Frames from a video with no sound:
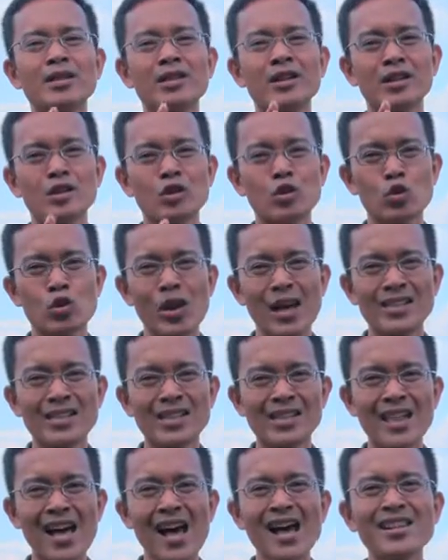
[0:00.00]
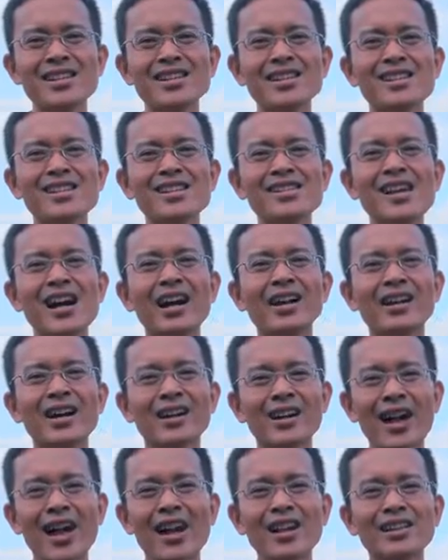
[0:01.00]
kesukacitaan yang
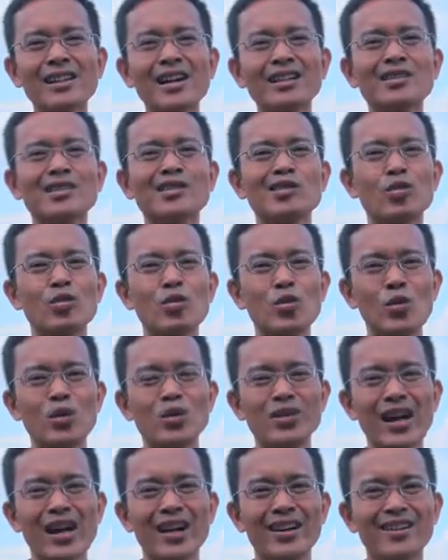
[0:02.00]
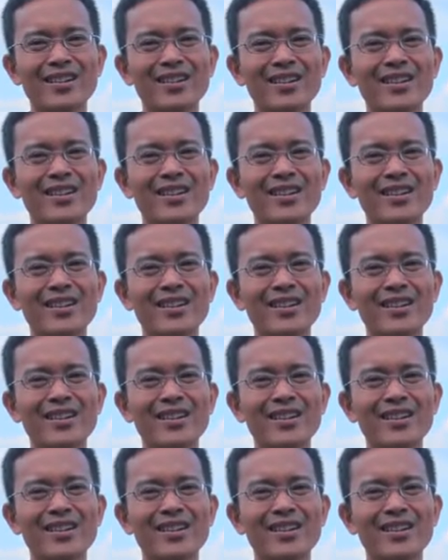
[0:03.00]
kekal yang sesungguhnya,